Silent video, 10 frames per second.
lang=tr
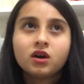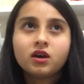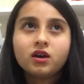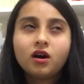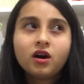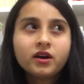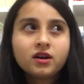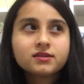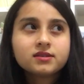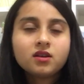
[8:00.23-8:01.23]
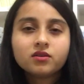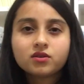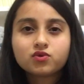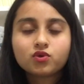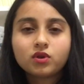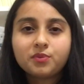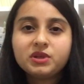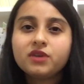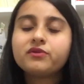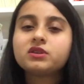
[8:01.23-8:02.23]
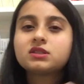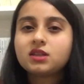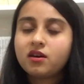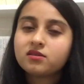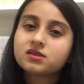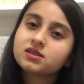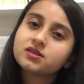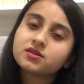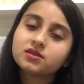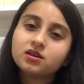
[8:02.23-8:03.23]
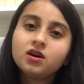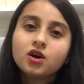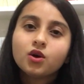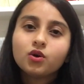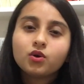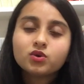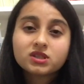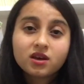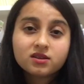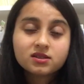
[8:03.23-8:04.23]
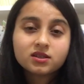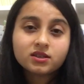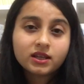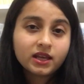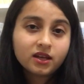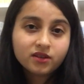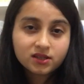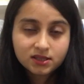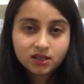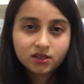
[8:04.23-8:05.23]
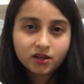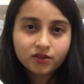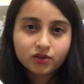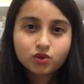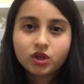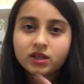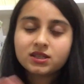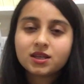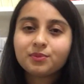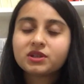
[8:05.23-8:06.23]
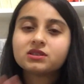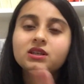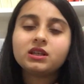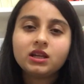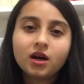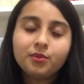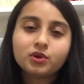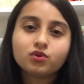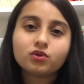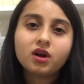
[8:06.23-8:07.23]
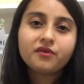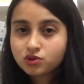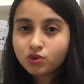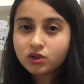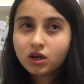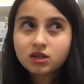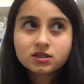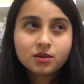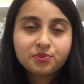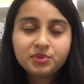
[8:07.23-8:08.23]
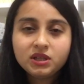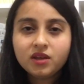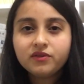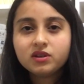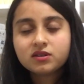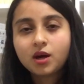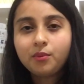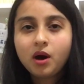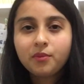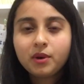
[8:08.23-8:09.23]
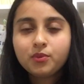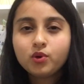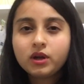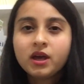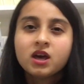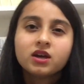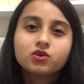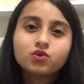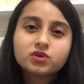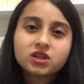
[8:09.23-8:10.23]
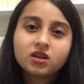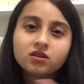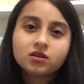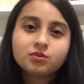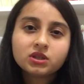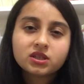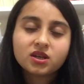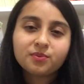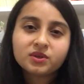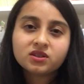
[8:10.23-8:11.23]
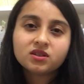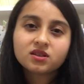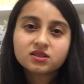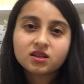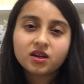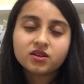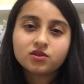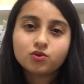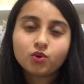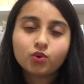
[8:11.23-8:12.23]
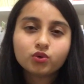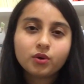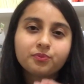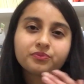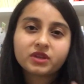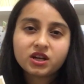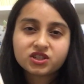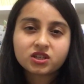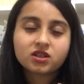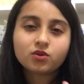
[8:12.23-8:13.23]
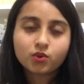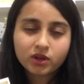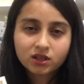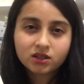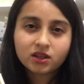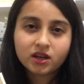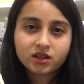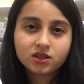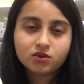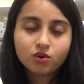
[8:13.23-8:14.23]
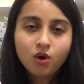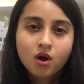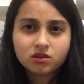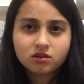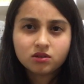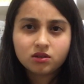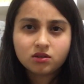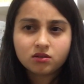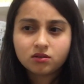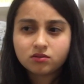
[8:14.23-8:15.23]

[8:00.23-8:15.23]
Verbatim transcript: e, hayatını anlatıyorlar. Bir nevi seanslarını, e, o seanslarına gelen hastaları anlatıyor. Yani kitaplarından ilham alıyorlar. Ve o da aslında bir nevi tamamen böyle Gülseren Hanım'ın kitaplarına nazaran gidiyor. Ona gerçekten odaklanarak gidiyor. Ne diyor?